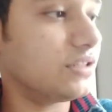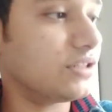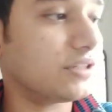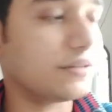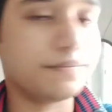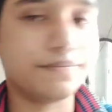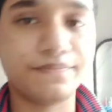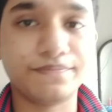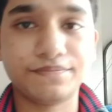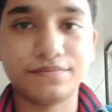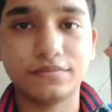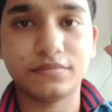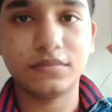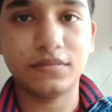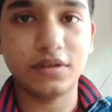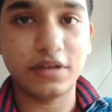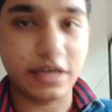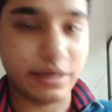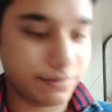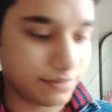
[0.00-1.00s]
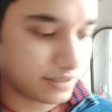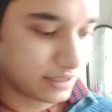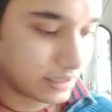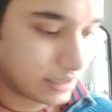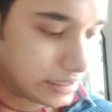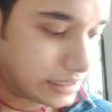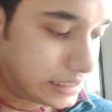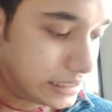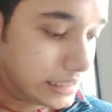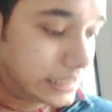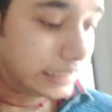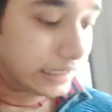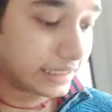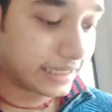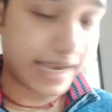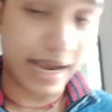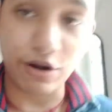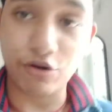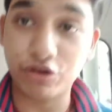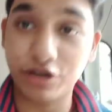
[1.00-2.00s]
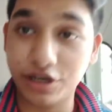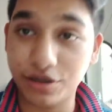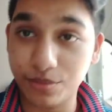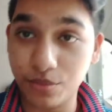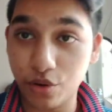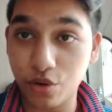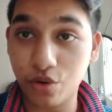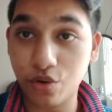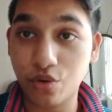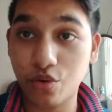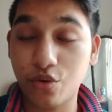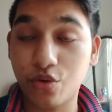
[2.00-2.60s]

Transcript: যে এমসিল কেন কিনবো